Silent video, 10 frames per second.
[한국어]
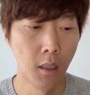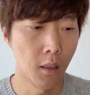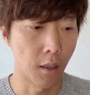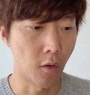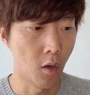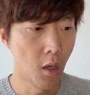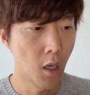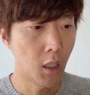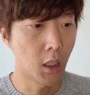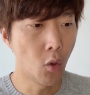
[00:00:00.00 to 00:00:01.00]
그래서
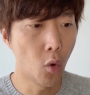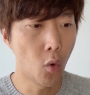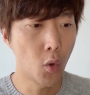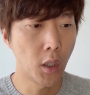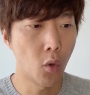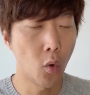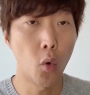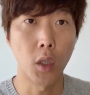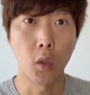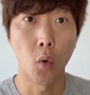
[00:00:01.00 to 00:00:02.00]
255,
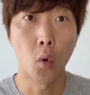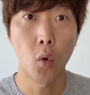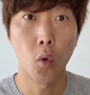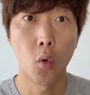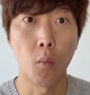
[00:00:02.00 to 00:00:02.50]
255, 255,